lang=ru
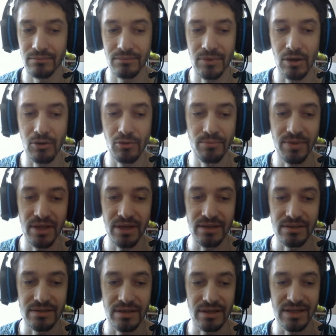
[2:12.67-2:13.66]

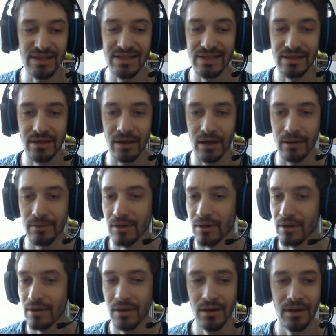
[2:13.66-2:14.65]
колумбиец из Интера.
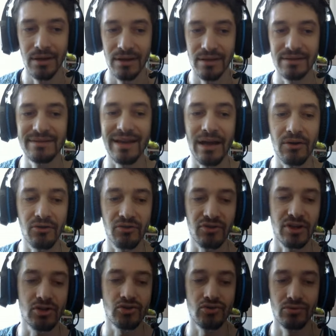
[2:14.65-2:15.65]
Сразу
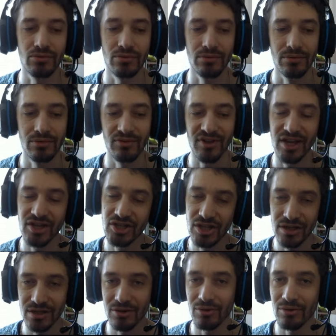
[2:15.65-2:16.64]
скажу,
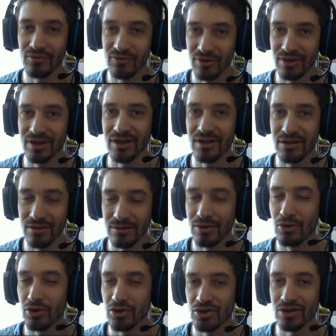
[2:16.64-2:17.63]
защитник он все-таки
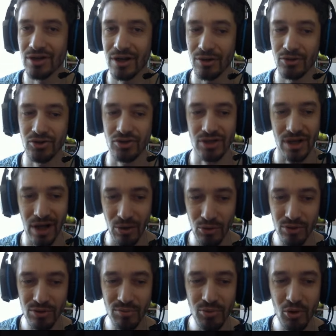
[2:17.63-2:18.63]
не очень хороший.
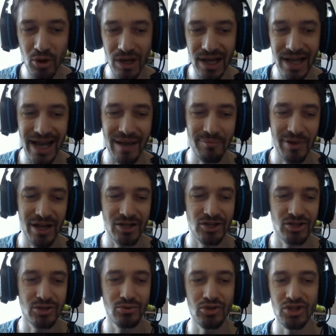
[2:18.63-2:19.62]
Он более, опять
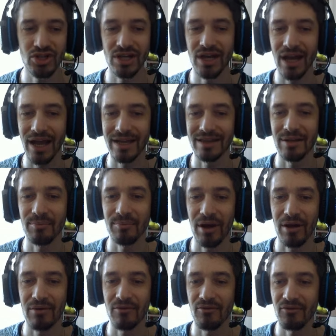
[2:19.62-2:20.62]
же, лучше играет на
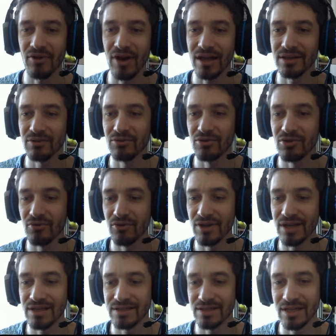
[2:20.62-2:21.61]
правом фланге. У него
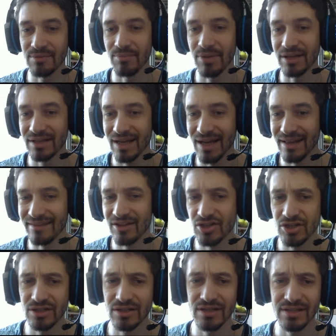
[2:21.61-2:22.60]
есть и подкат,
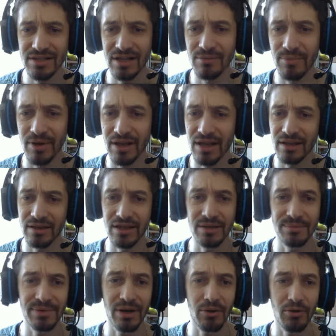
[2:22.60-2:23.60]
защитный стиль, понятный,
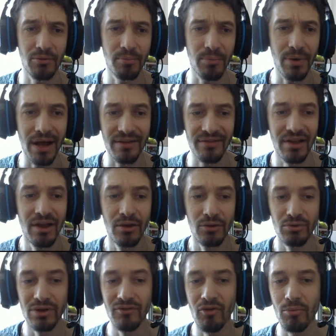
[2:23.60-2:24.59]
неплохой пас.
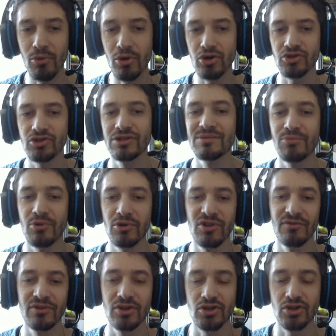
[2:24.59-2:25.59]
Но его можно
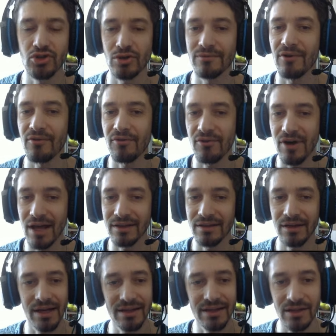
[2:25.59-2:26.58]
использовать еще и во
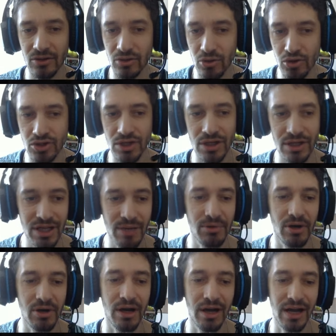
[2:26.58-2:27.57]
фланг. Это тоже
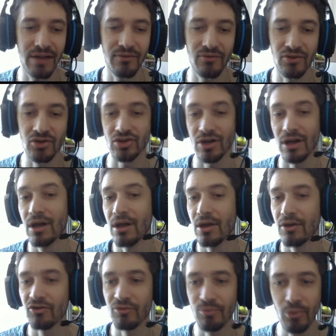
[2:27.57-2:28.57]
неплохая фишка.
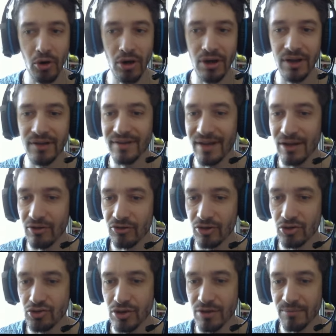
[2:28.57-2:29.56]
Сборка, сразу
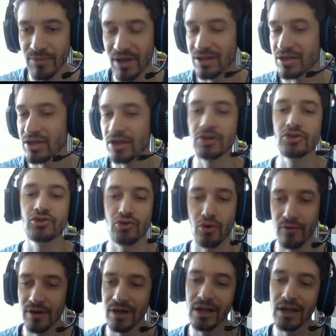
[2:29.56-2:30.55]
скажу, ребят, не
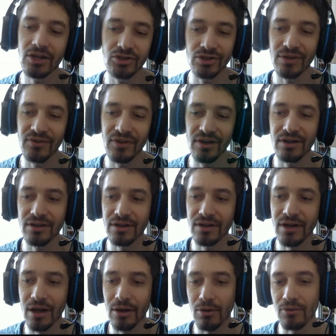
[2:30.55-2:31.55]
дешевая, конечно, на всех этих
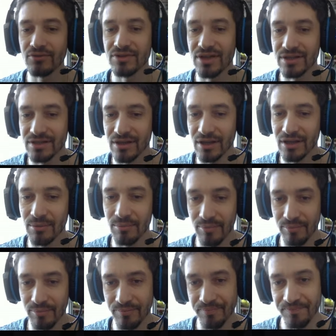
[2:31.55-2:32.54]
игроков. Здесь надо
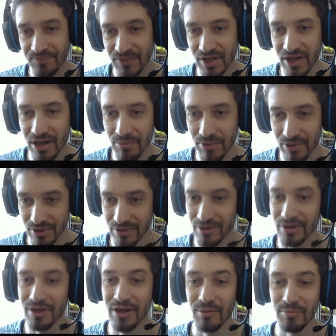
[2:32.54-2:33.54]
как бы
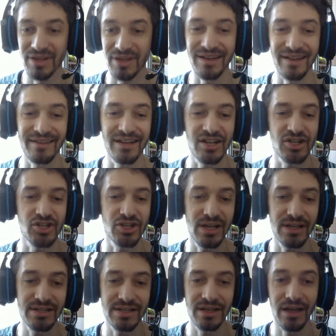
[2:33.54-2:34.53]

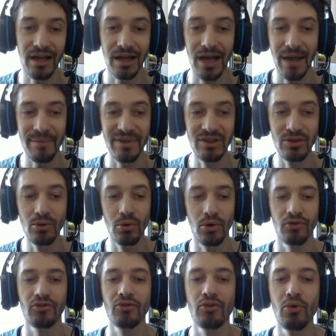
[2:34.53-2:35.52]
подраскошелиться игроками,
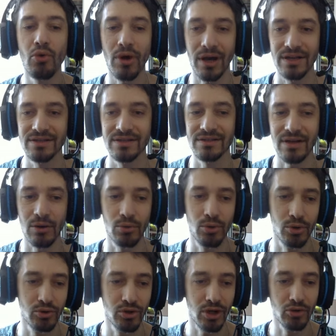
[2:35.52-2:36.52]
но скорость, с
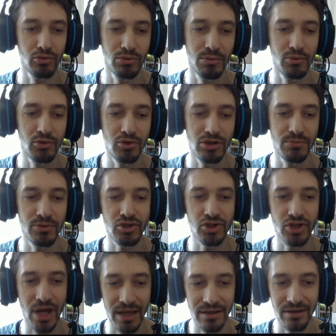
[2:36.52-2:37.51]
какой он, я думаю, будет
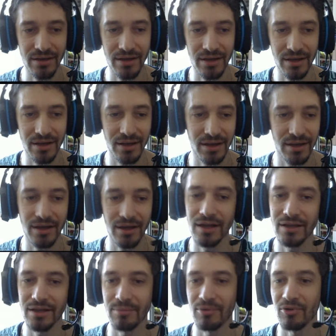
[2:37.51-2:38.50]
бежать, э,
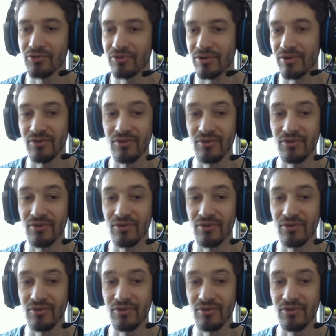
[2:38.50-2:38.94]
это просто